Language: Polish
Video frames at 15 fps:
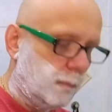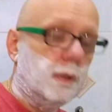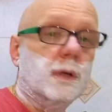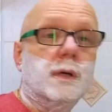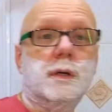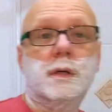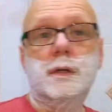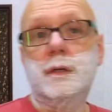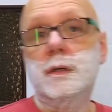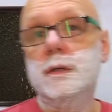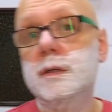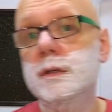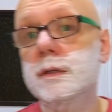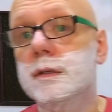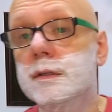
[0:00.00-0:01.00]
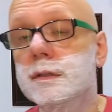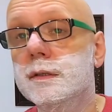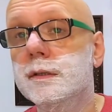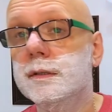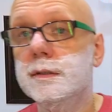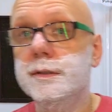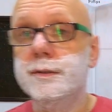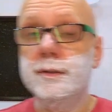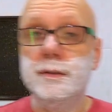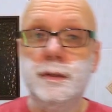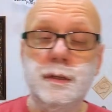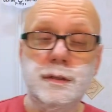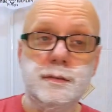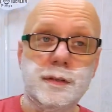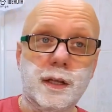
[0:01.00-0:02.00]
Yy,
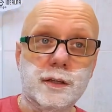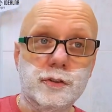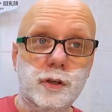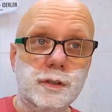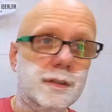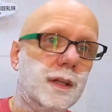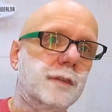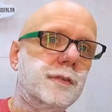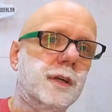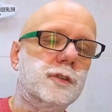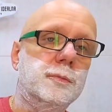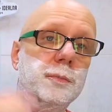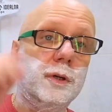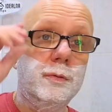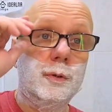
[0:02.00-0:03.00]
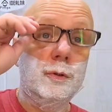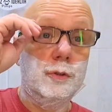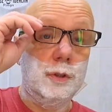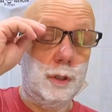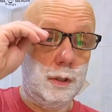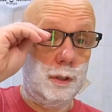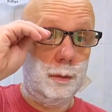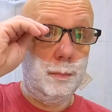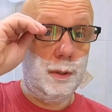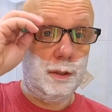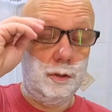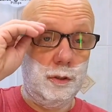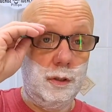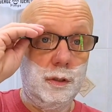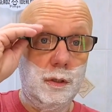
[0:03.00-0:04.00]
tak na twarzy mi chodzi jak
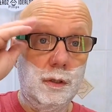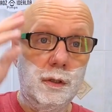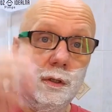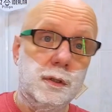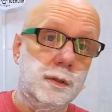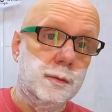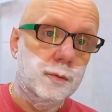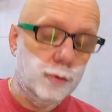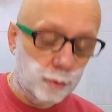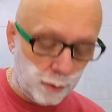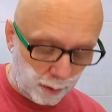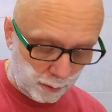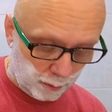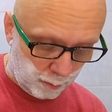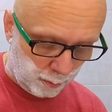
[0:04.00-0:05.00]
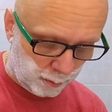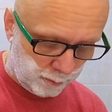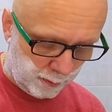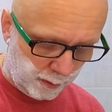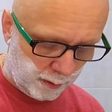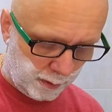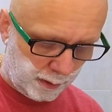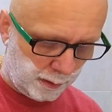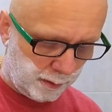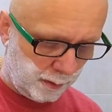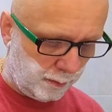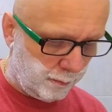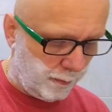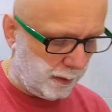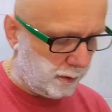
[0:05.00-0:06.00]
najbardziej. Czuję to chłodzenie na
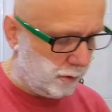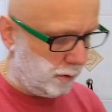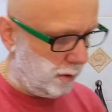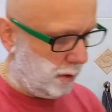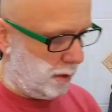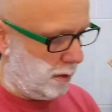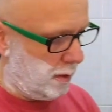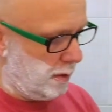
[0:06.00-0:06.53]
tej twarzy.